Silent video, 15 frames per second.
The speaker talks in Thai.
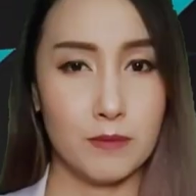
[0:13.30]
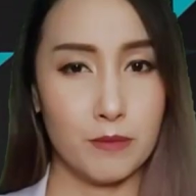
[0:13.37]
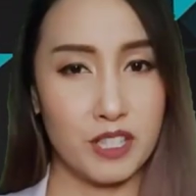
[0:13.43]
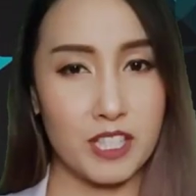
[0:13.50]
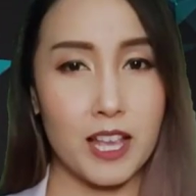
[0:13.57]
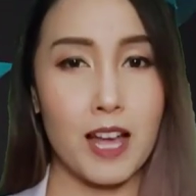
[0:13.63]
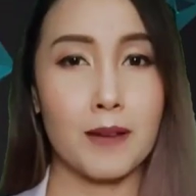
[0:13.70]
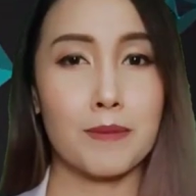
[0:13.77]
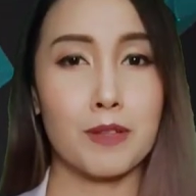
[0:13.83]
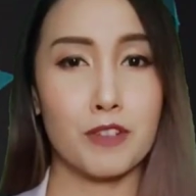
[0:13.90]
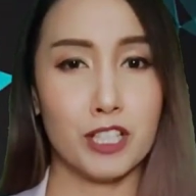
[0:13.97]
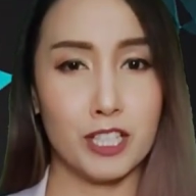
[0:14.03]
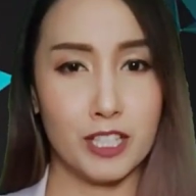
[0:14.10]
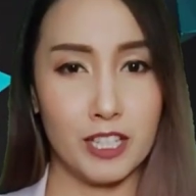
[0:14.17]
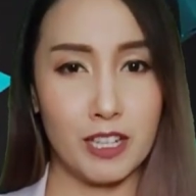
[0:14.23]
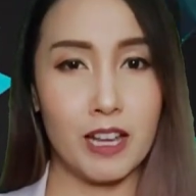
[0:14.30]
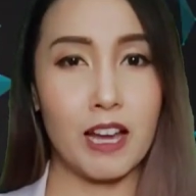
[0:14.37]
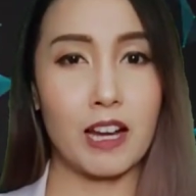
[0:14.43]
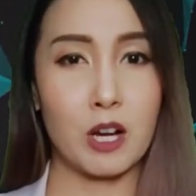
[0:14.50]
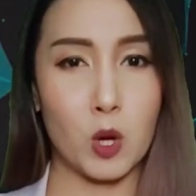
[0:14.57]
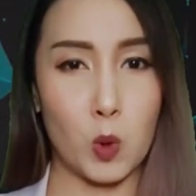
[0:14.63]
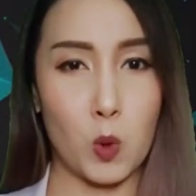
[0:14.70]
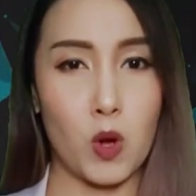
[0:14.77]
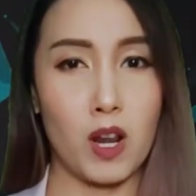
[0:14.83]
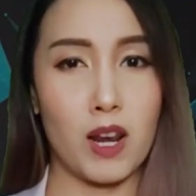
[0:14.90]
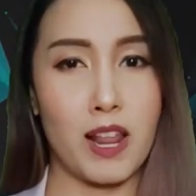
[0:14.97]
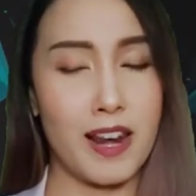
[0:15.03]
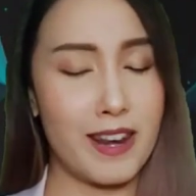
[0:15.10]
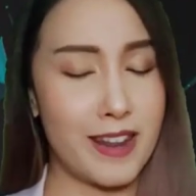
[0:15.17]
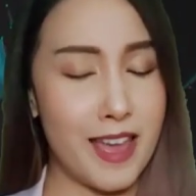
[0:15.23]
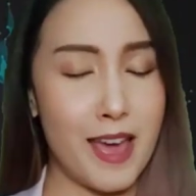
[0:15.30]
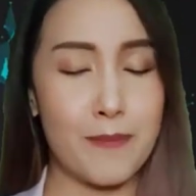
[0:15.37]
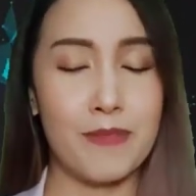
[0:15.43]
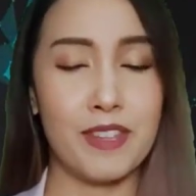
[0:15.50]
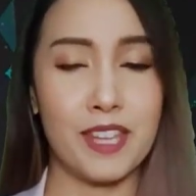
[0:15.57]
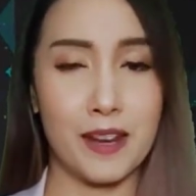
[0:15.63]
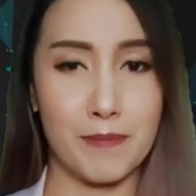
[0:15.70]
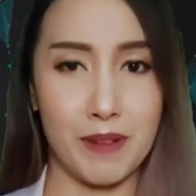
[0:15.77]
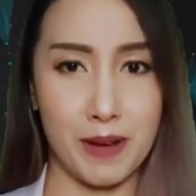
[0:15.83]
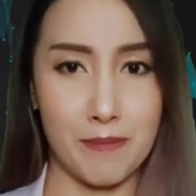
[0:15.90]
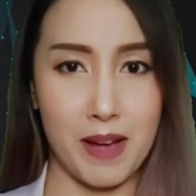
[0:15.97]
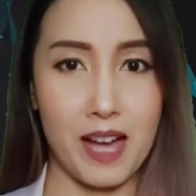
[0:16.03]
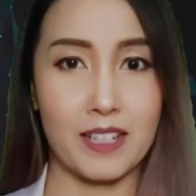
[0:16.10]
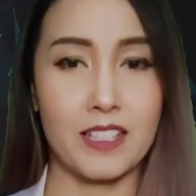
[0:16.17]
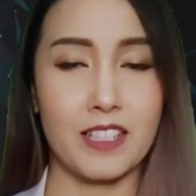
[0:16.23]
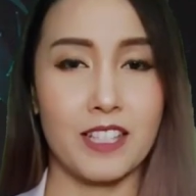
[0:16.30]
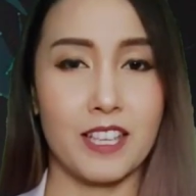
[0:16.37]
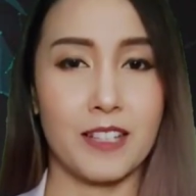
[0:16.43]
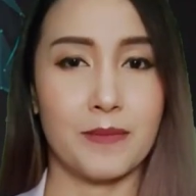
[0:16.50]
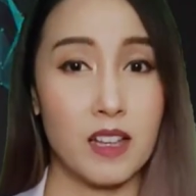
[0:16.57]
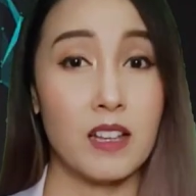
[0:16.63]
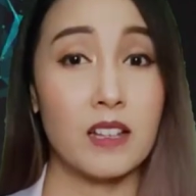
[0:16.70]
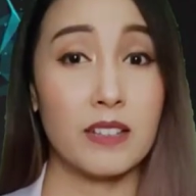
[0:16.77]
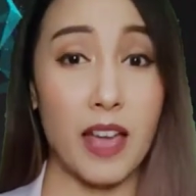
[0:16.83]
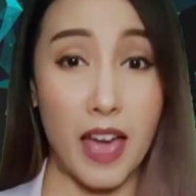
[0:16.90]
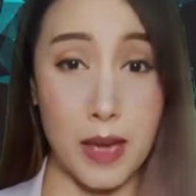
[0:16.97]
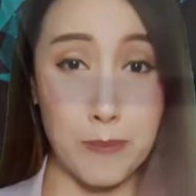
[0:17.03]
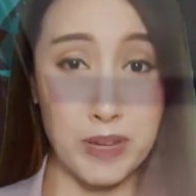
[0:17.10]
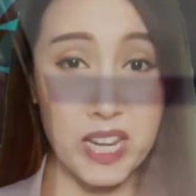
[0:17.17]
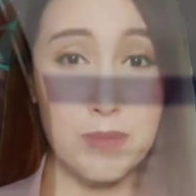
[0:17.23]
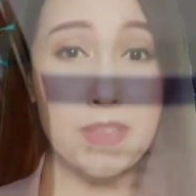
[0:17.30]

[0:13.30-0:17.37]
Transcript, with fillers: มันช่างเป็นวิธีที่น่ากลัวและแนบเนียนมากๆจริงแถมไม่ได้